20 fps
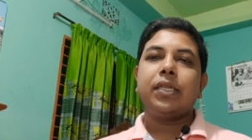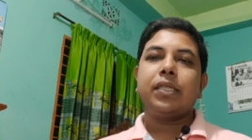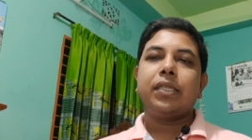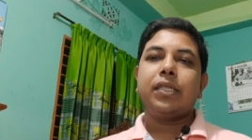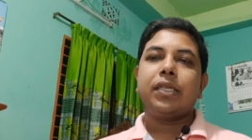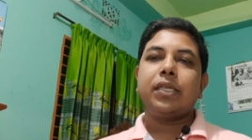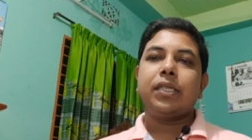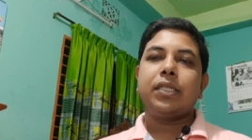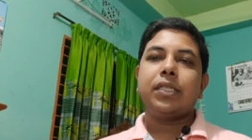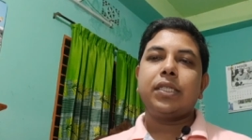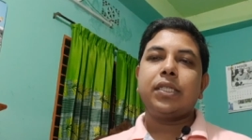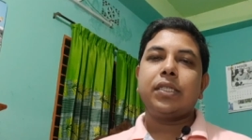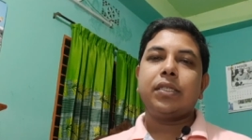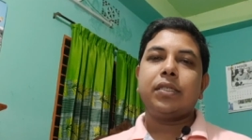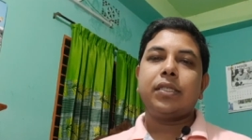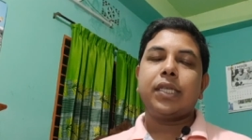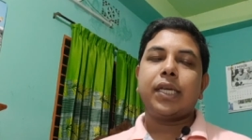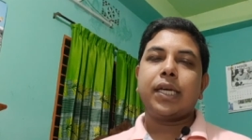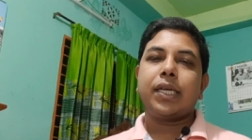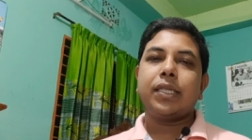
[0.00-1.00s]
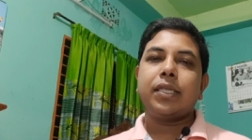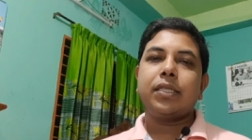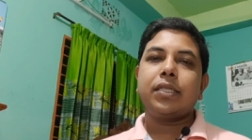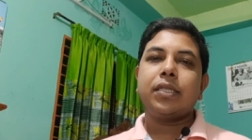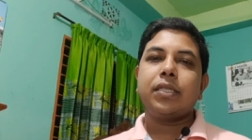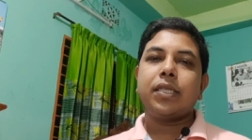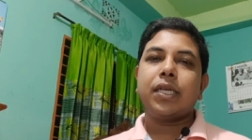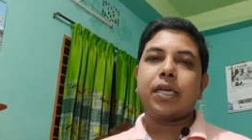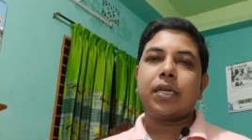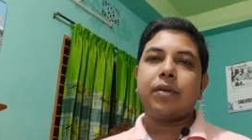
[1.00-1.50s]
তো দেখা
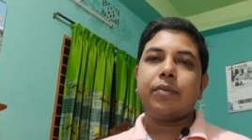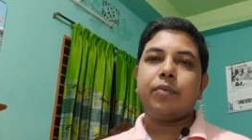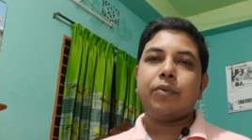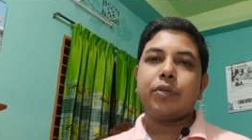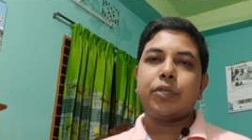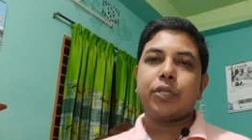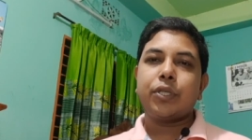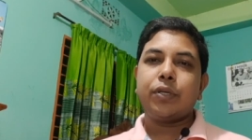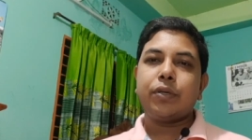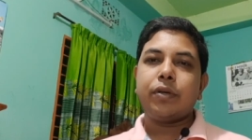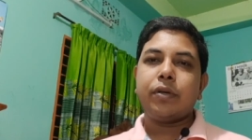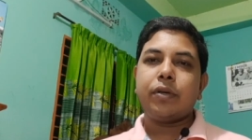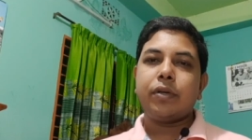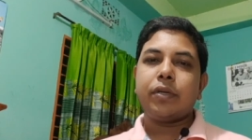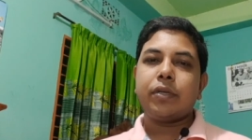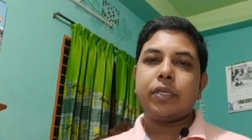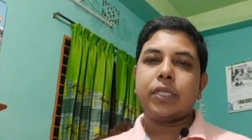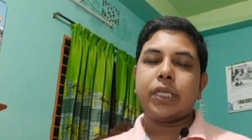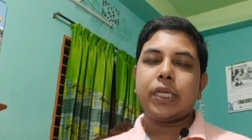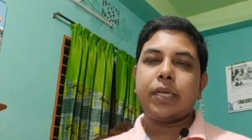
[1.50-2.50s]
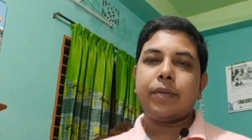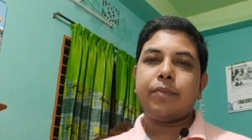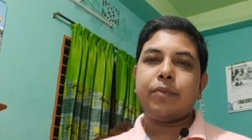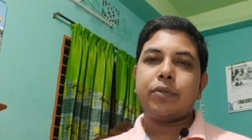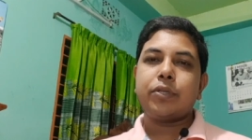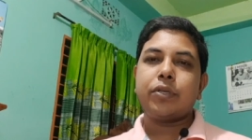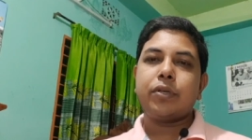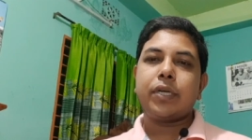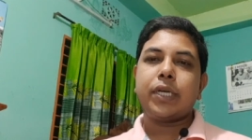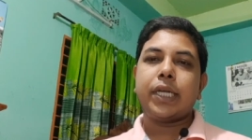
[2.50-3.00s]
যাচ্ছে যে একটা প্রশ্ন সেই
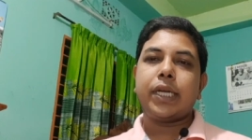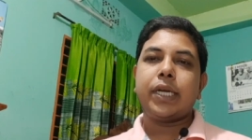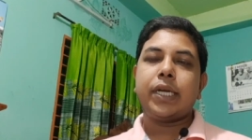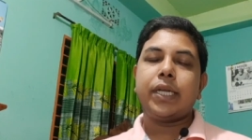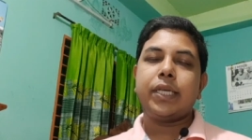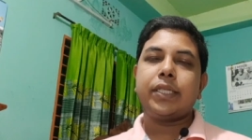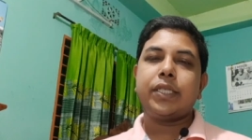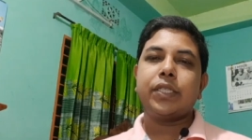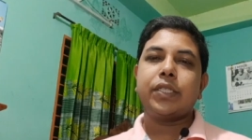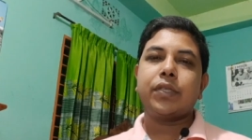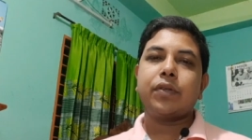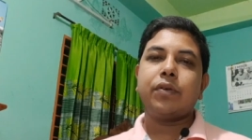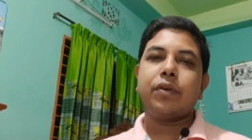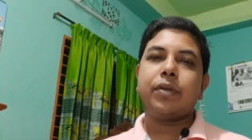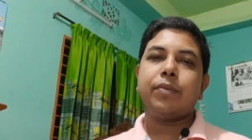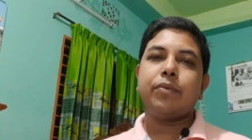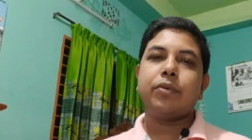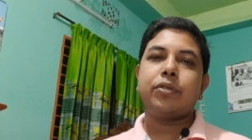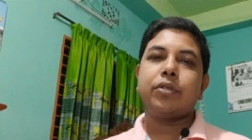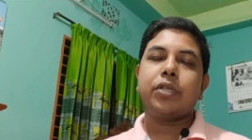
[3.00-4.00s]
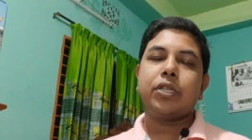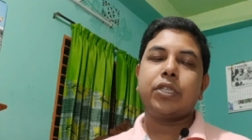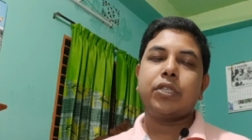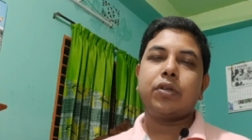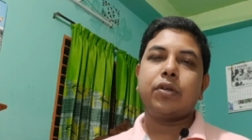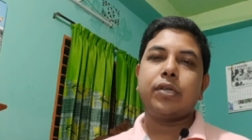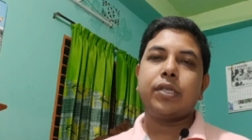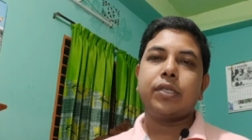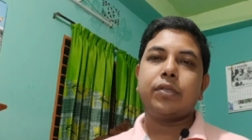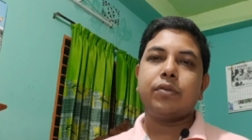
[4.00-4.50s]
প্রশ্নটা অ্যানালাইসিস করে প্রশ্নটা
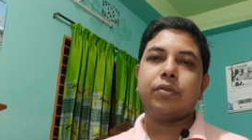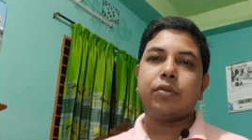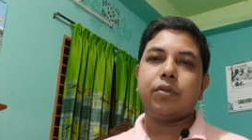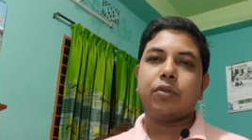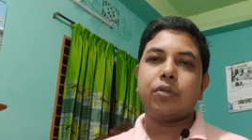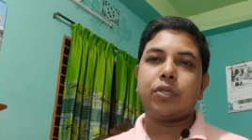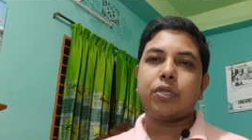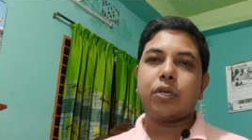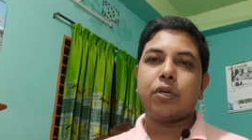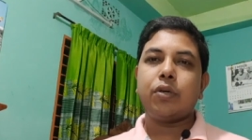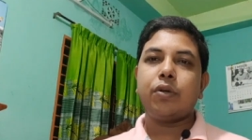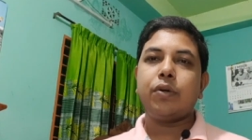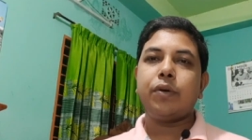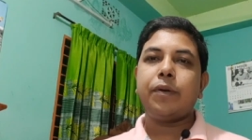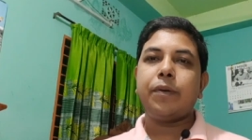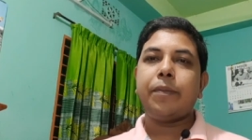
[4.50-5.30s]
সঠিক উত্তর সহ